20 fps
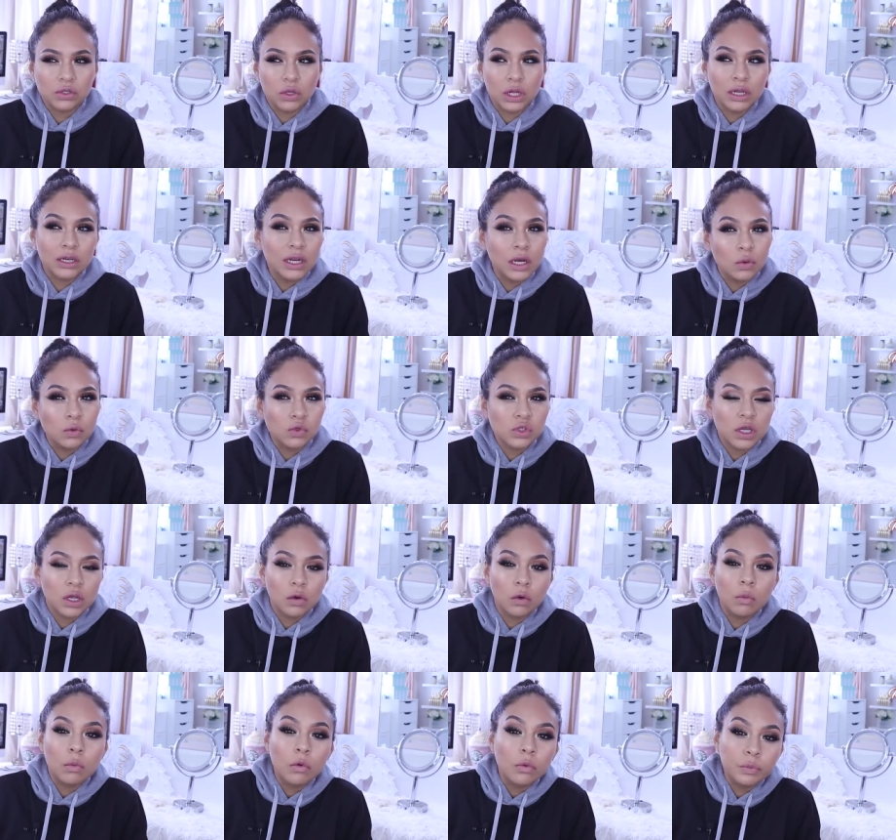las, náuseas,
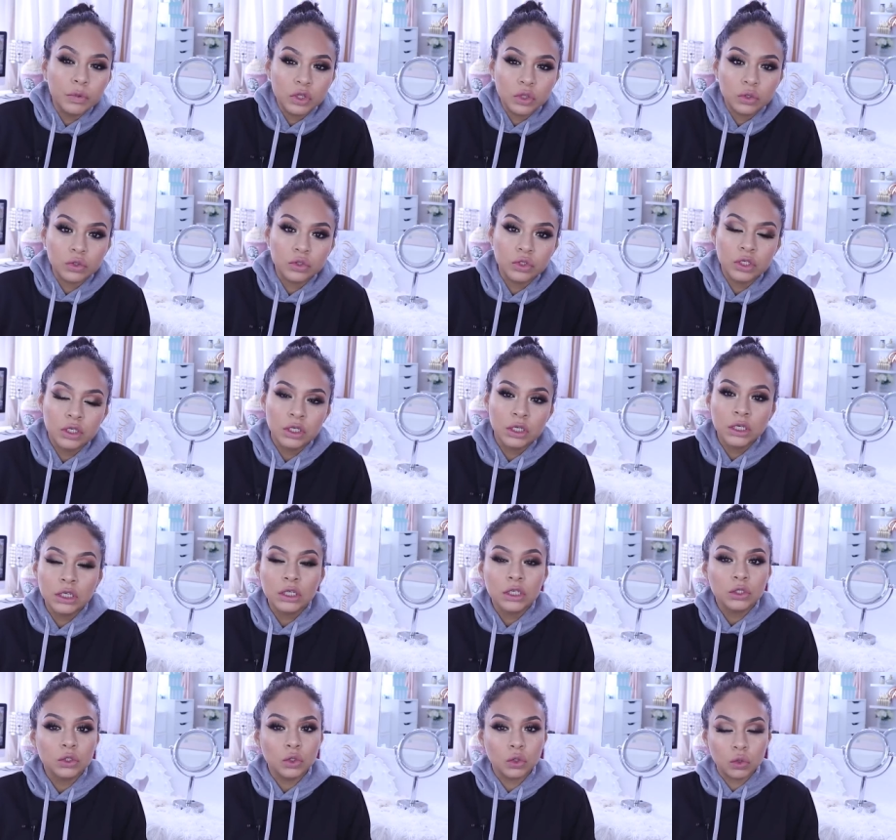los vómitos,
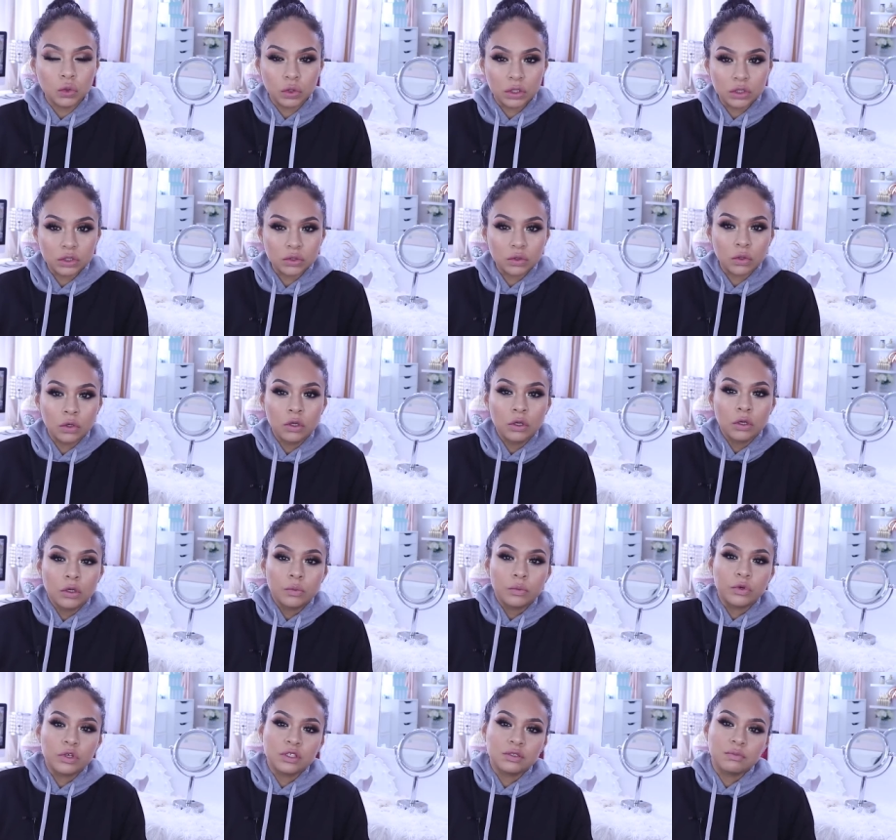todo eso
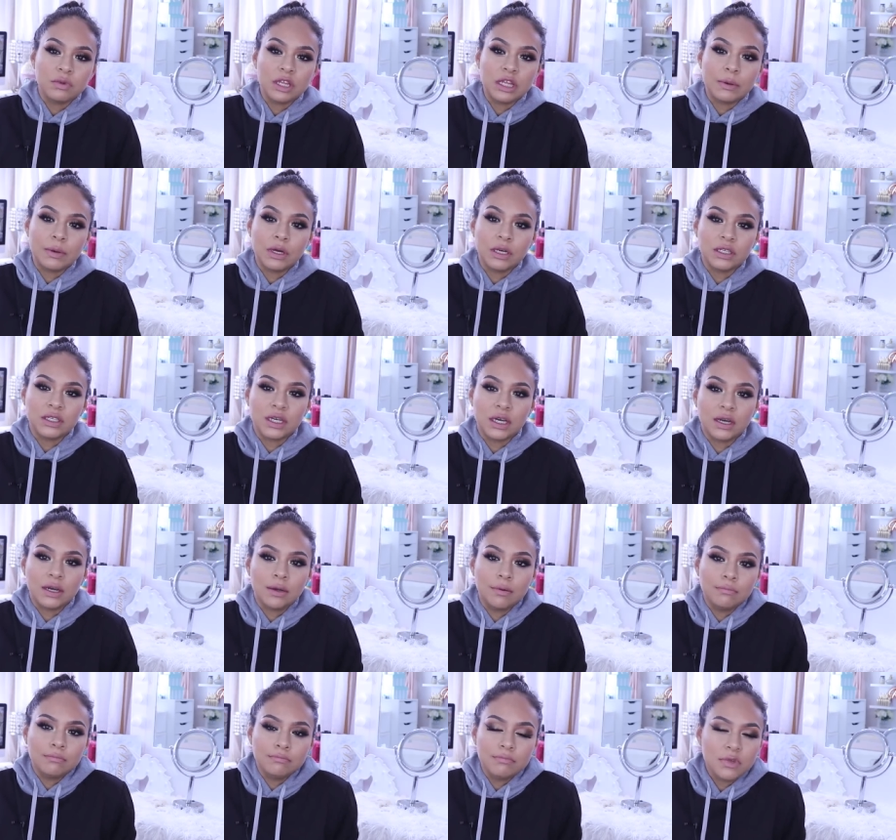pues me daba
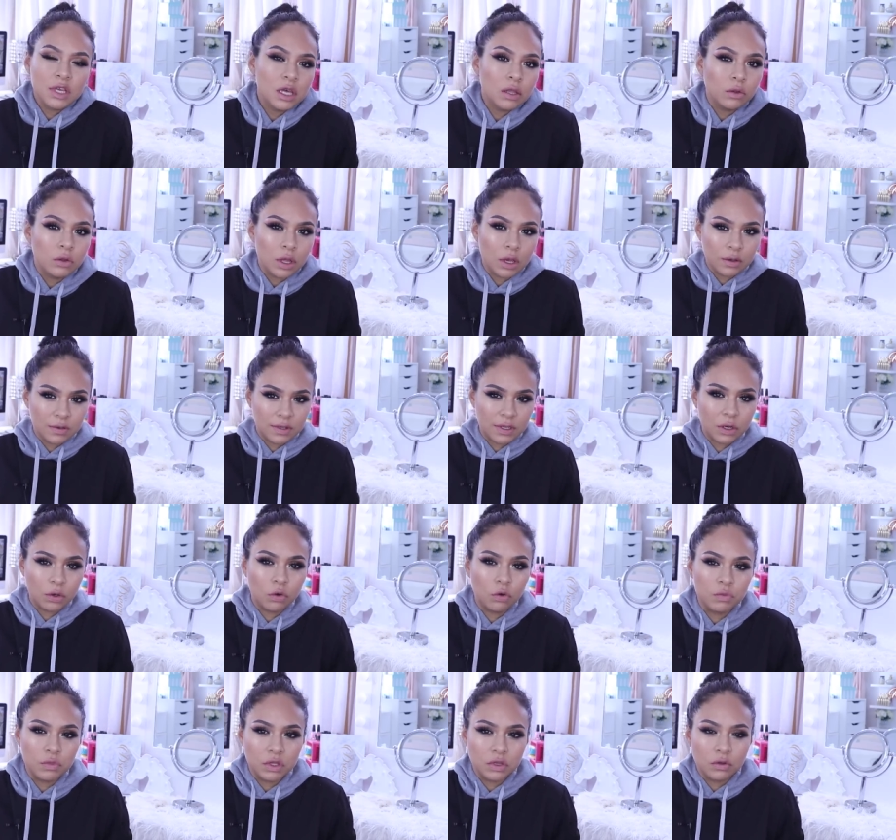ya miedo ya estar
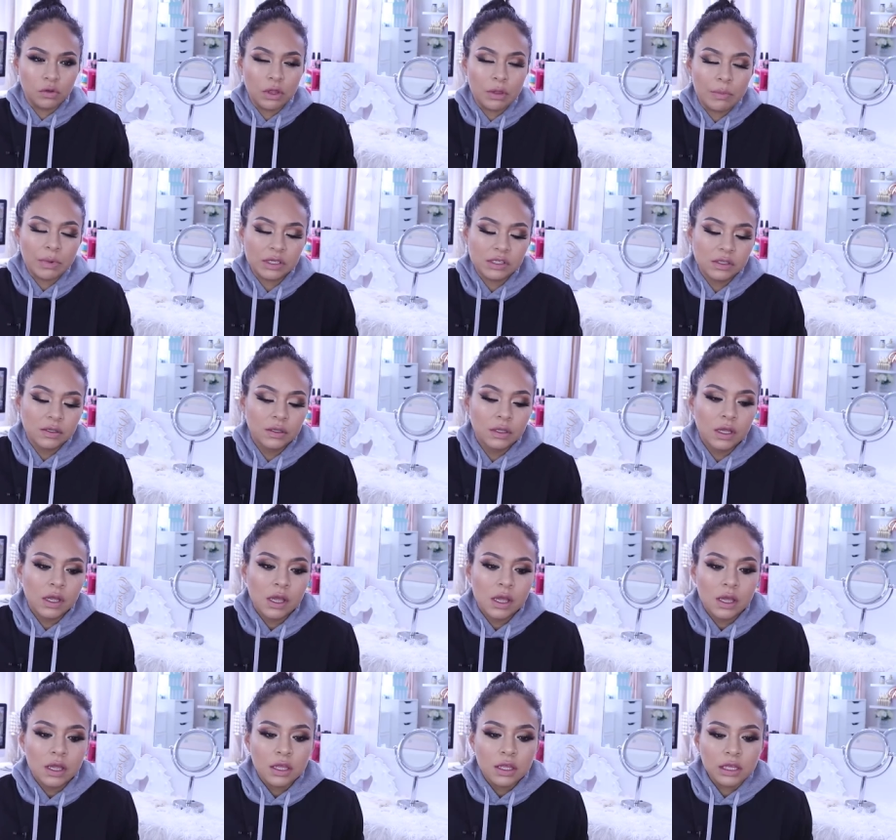comiendo de más.
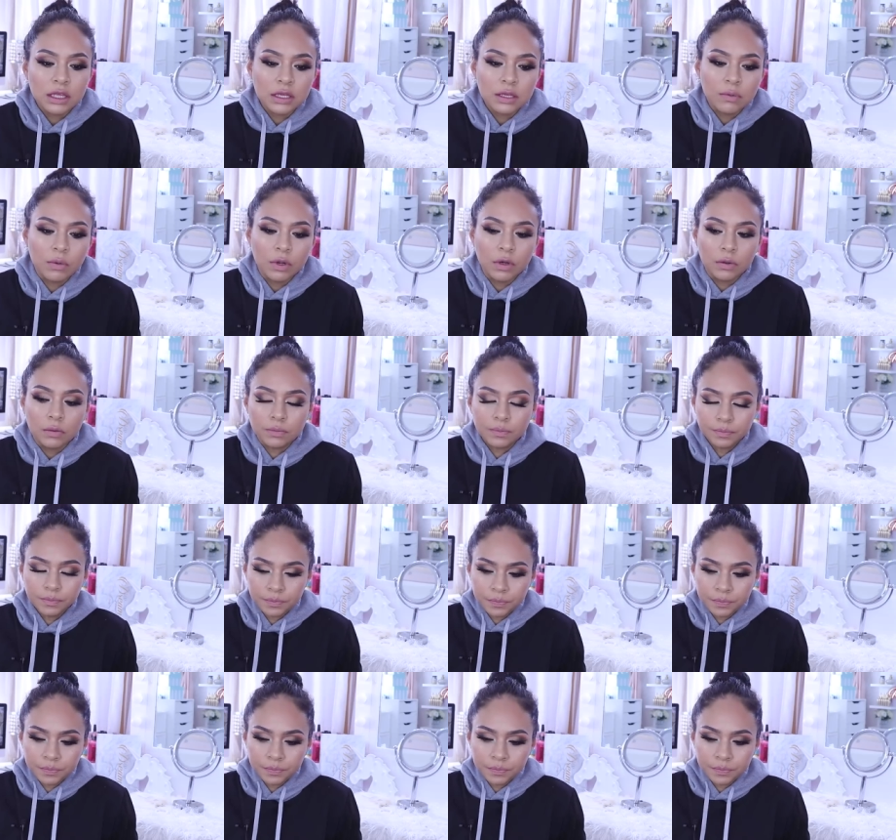Y bueno,